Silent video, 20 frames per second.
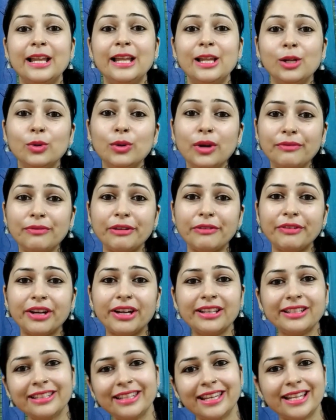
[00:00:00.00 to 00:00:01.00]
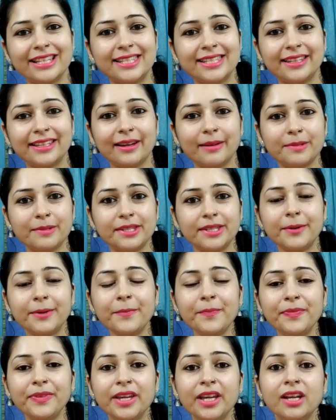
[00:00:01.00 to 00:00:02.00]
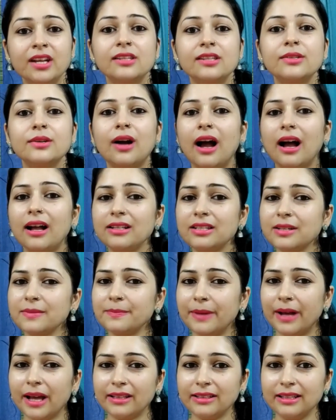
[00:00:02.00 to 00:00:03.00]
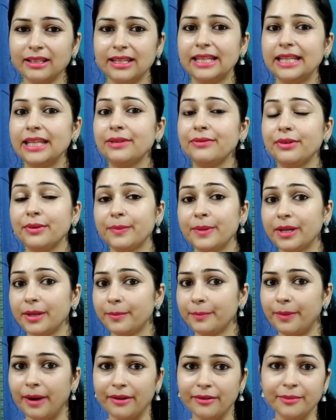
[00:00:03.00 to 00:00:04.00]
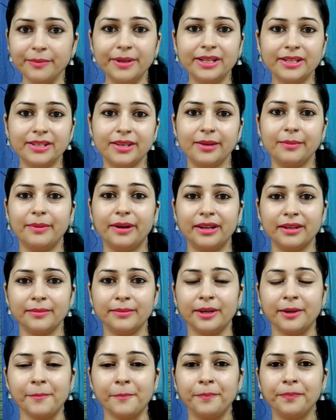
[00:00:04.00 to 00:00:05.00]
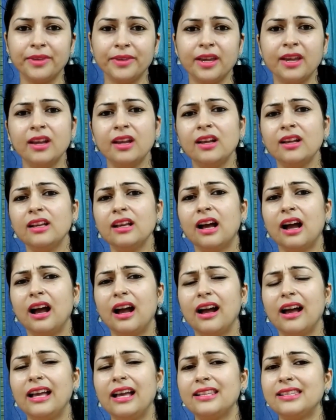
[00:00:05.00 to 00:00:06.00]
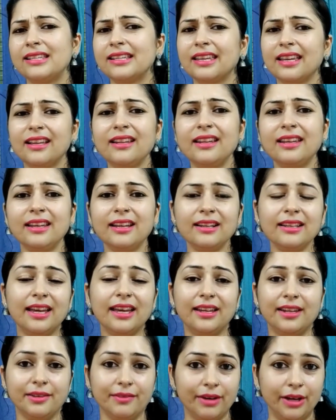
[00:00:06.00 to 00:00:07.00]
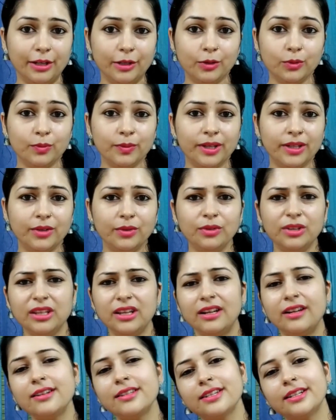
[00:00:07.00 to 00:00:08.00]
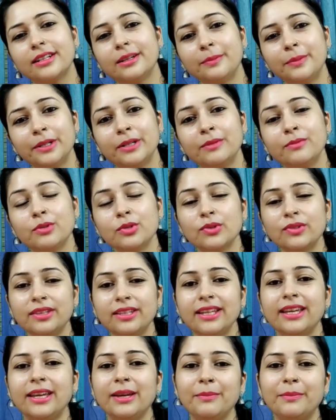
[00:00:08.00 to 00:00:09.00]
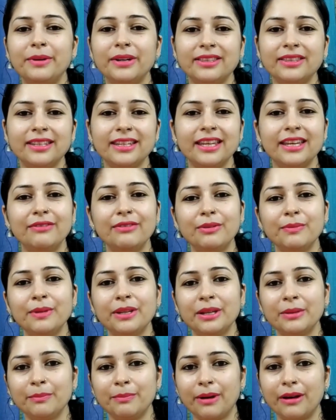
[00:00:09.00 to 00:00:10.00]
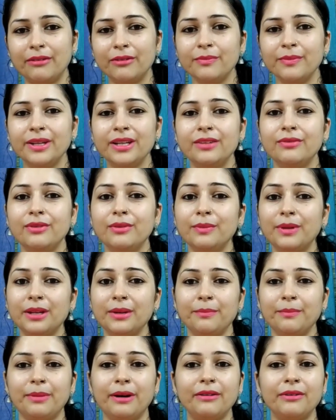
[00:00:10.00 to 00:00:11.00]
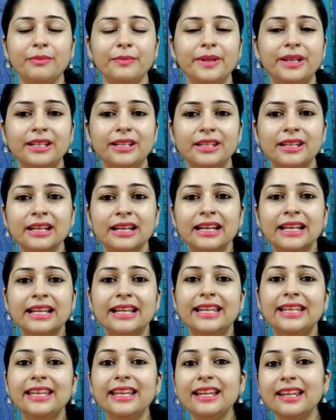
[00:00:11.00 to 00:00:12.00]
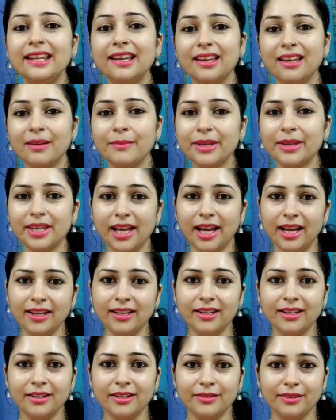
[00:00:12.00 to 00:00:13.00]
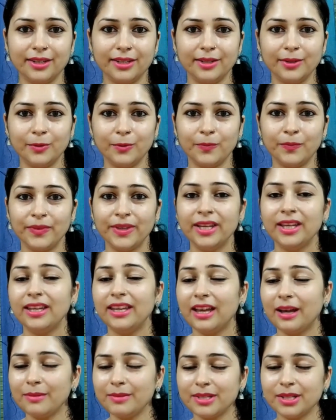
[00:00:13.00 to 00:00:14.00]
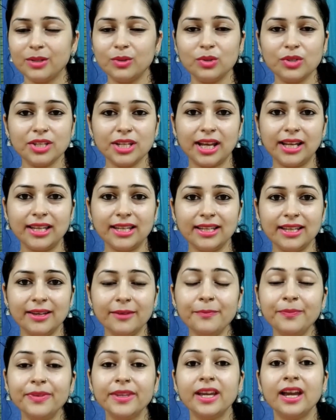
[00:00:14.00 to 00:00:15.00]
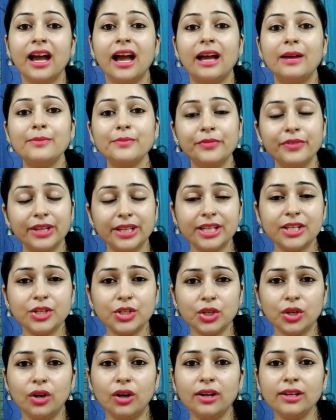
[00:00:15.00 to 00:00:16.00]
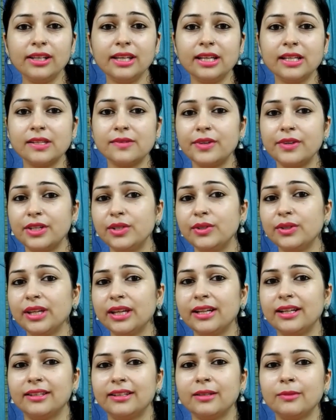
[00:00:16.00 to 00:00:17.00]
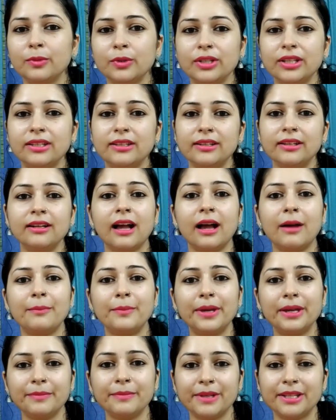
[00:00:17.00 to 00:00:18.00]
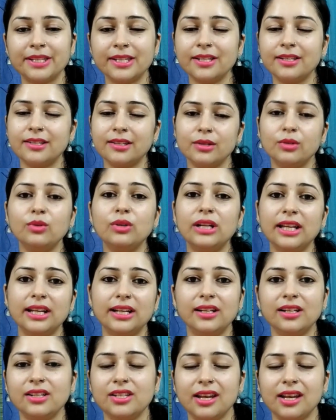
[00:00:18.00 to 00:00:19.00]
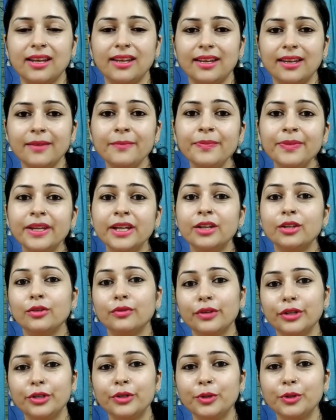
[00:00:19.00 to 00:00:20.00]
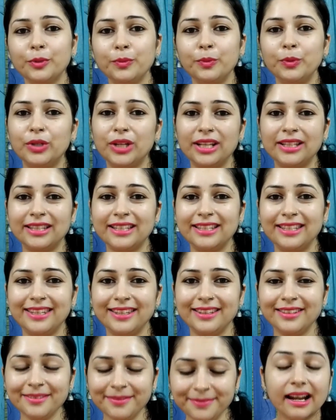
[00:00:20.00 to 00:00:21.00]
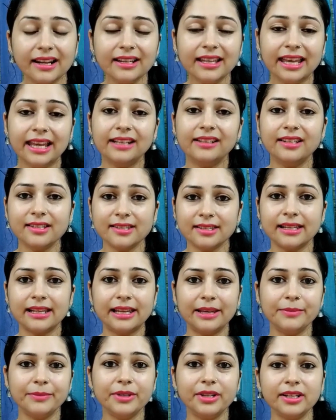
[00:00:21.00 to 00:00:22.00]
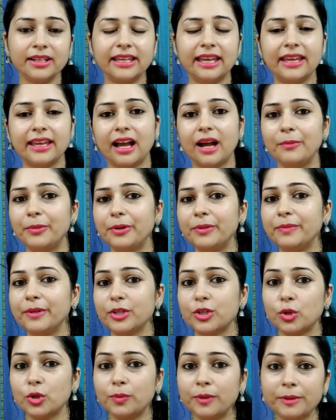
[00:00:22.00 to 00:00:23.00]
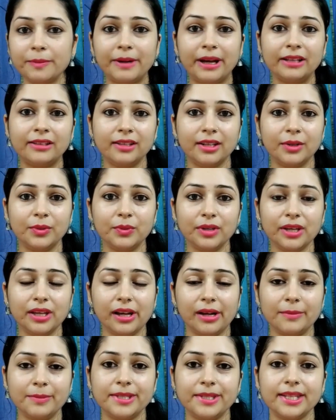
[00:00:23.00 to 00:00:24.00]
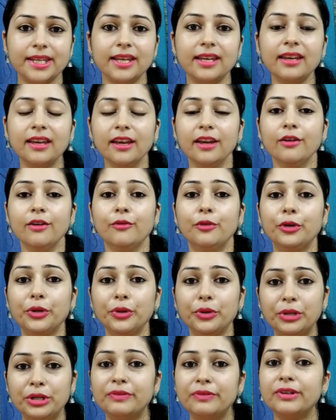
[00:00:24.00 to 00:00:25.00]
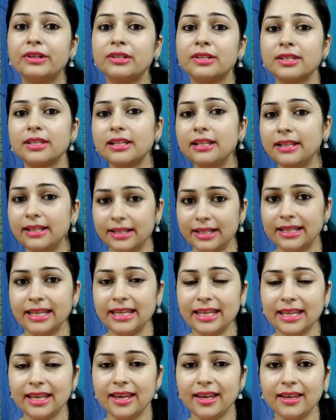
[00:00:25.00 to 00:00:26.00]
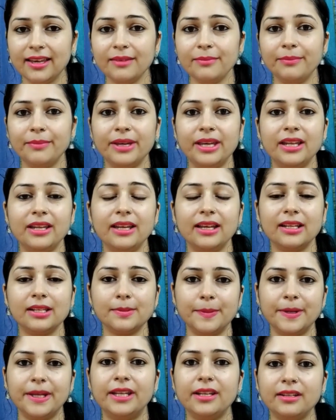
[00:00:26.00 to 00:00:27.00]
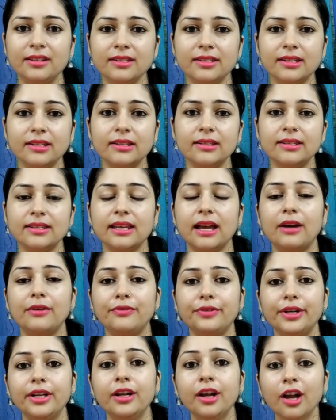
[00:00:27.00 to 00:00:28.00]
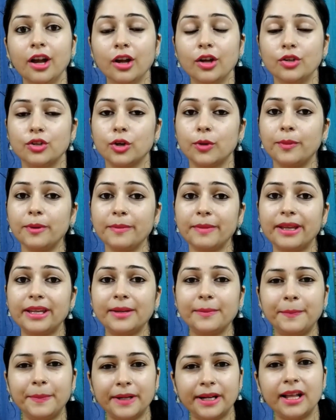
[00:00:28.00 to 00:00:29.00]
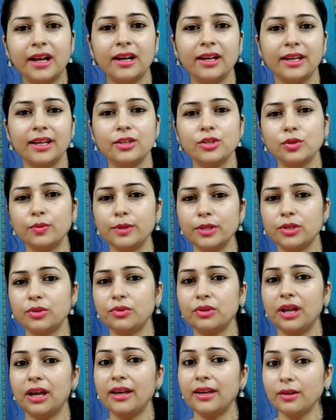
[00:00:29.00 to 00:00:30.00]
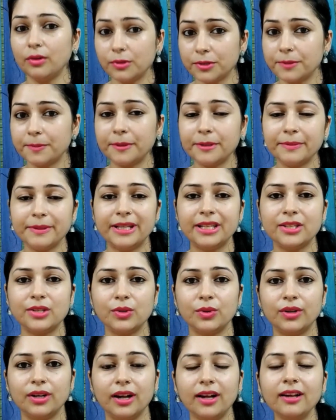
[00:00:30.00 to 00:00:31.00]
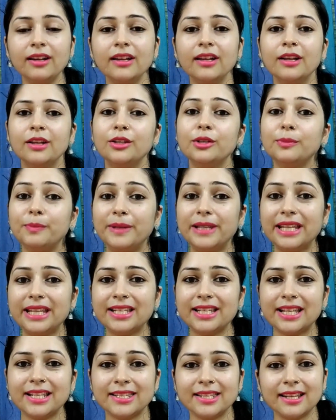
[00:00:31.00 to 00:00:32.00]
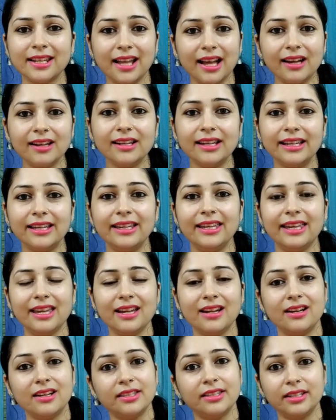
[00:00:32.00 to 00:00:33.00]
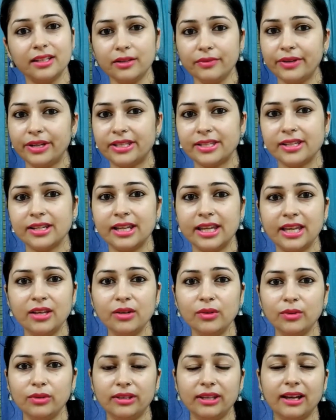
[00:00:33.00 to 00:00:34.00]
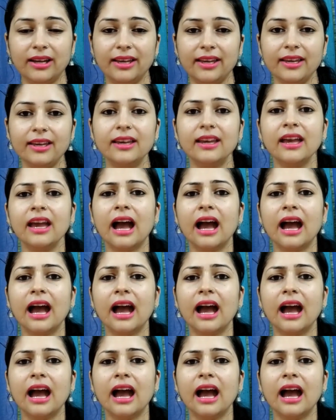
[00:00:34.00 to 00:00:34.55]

हेलो एवरीवन कैसे हैं आप सब सो so, आज हम बात करेंगे वेमेन एम्पावरमेंट के बारे में ऐसा क्या नया कहने वाली हूँ मैं क्योंकि हर जगह पर हम सुनते हैं पढ़ते हैं वेमेन एम्पावरमेंट वेमेन एम्पावरमेंट लेकिन नया मैं क्या करने वाली हूँ ये आप ज़रूर जानेंगे आई एम वेरी श्योर कि इस वीडियो के ख़त्म होने तक आप एक मैसेज ज़रूर लेकर जाएंगे तो वीडियो को पूरा देखिए एंड एक डिस्क्लेमर कि यहाँ पर मैं जो भी बात करूँगी आपसे वो यूनिवर्सल नहीं है मेरे एक्सपीरियंसेस या फिर जो भी मैंने पढ़ा है जो भी सुना है उस पर बेस्ड होगा तो प्लीज़ ऐसा ना कहें कि हर तरफ ऐसा नहीं होता है